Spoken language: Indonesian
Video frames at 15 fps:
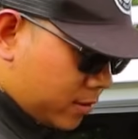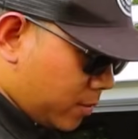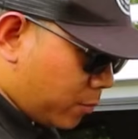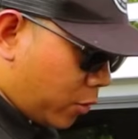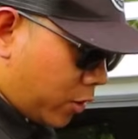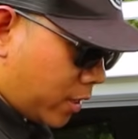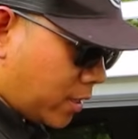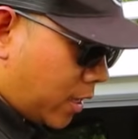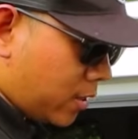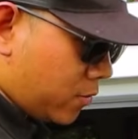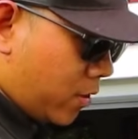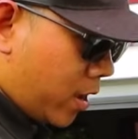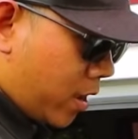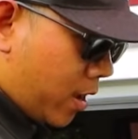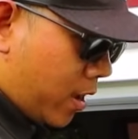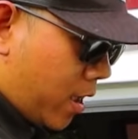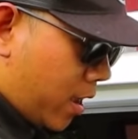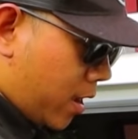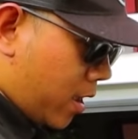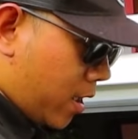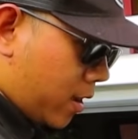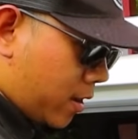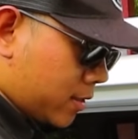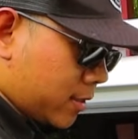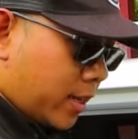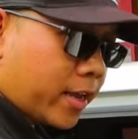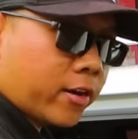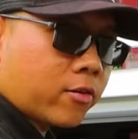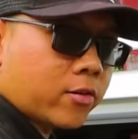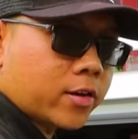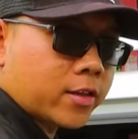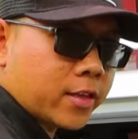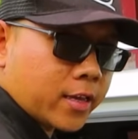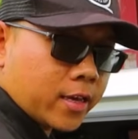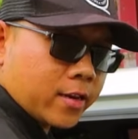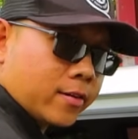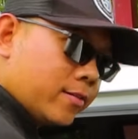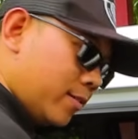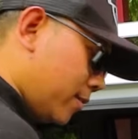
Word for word: jempol kita juga agak-agak kesleo gitu ya.